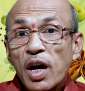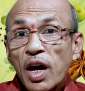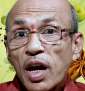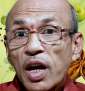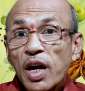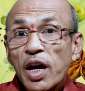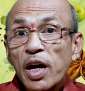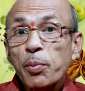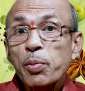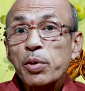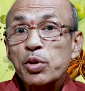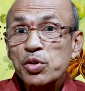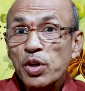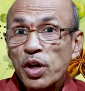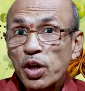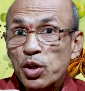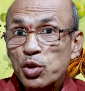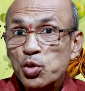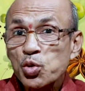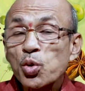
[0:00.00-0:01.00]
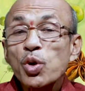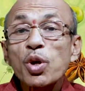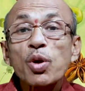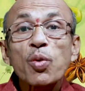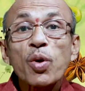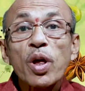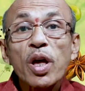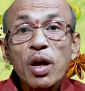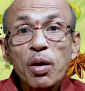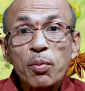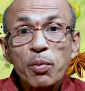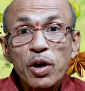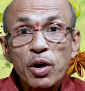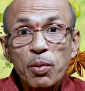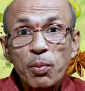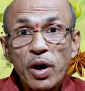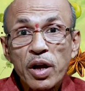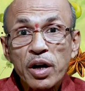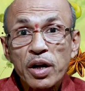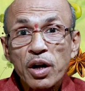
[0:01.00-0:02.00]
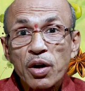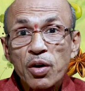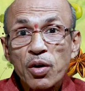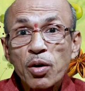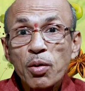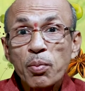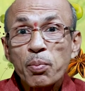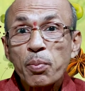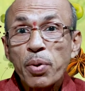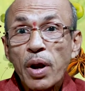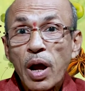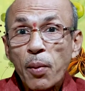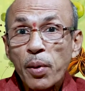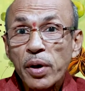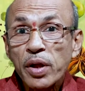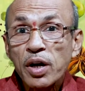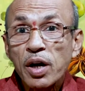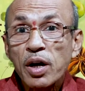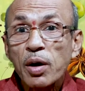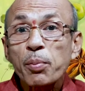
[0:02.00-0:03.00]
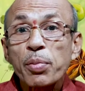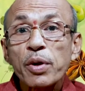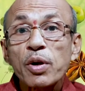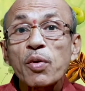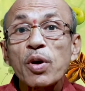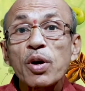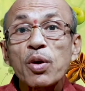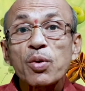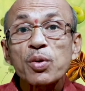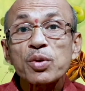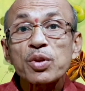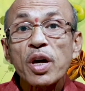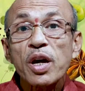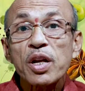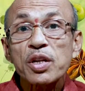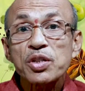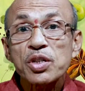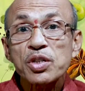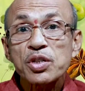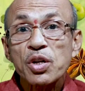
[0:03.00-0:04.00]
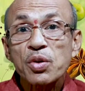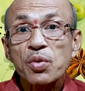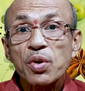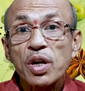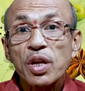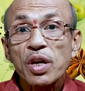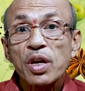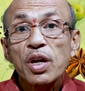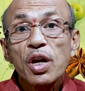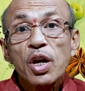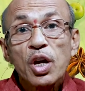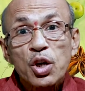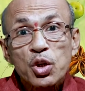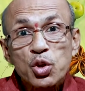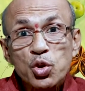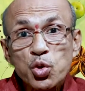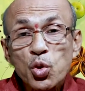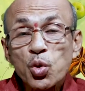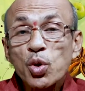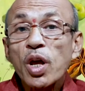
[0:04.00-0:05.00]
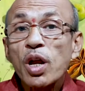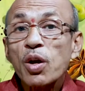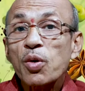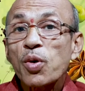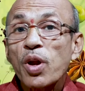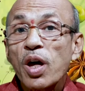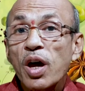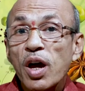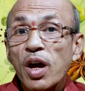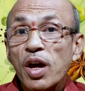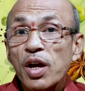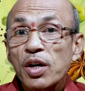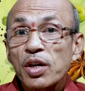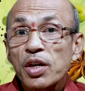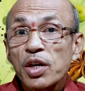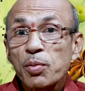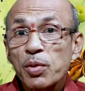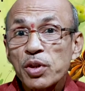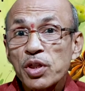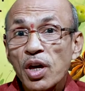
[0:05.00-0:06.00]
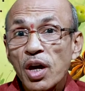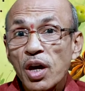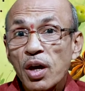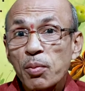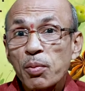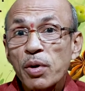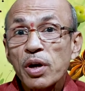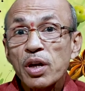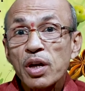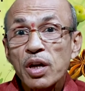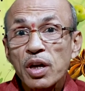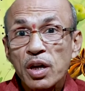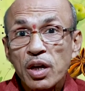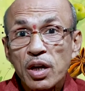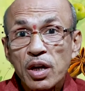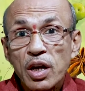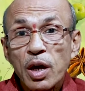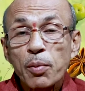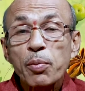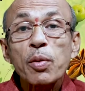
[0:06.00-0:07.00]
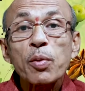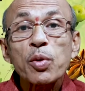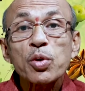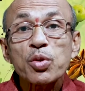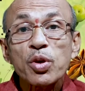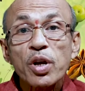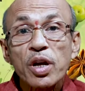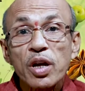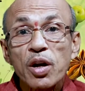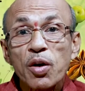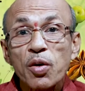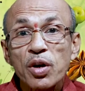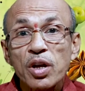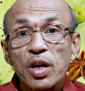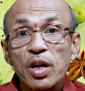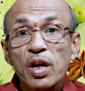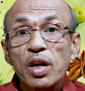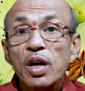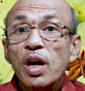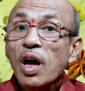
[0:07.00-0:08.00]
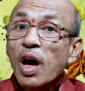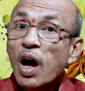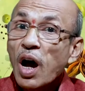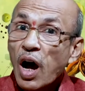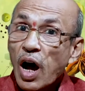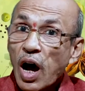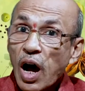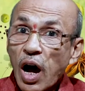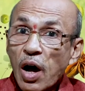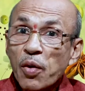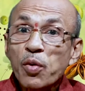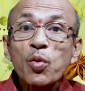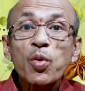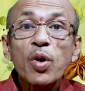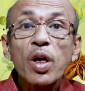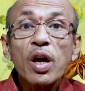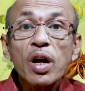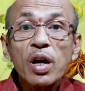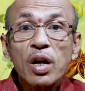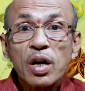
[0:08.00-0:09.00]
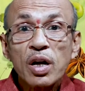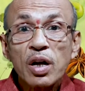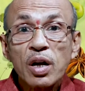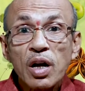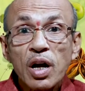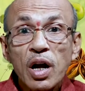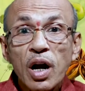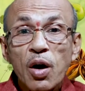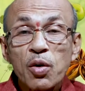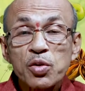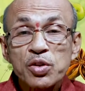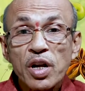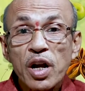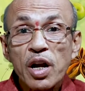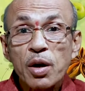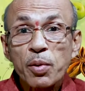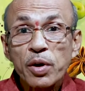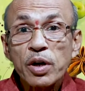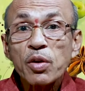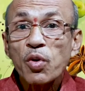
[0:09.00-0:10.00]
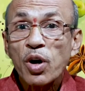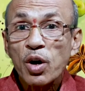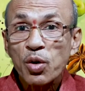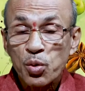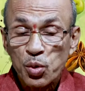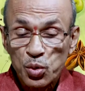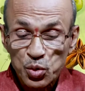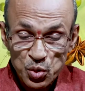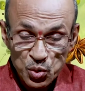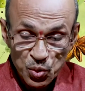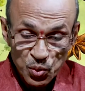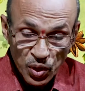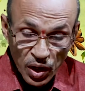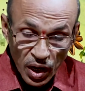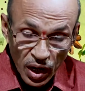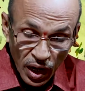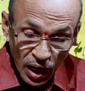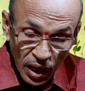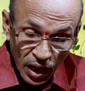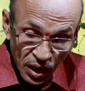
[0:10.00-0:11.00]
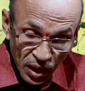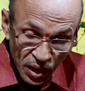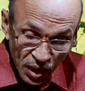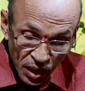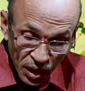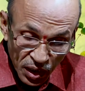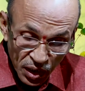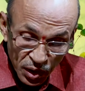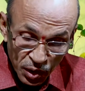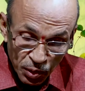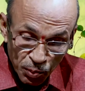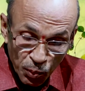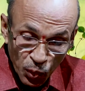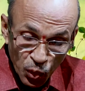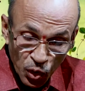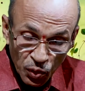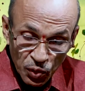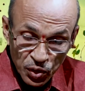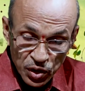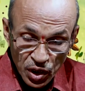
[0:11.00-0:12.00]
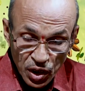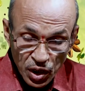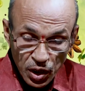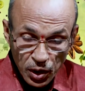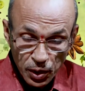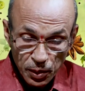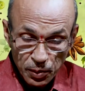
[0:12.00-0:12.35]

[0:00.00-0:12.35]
కరక్కాయ పెచ్చుల యొక్క చూర్ణం కూడా మనకు మార్కెట్లో ప్రామాణిక కంపెనీ వాళ్ళు తయారు చేసేటువంటి చూర్ణాలు కూడా ఈ మధ్య మనకి లభ్యమవుతున్నాయి కాబట్టి అవి కూడా అవసరాన్ని బట్టి వాడుకోవచ్చు అలాగే మూడవది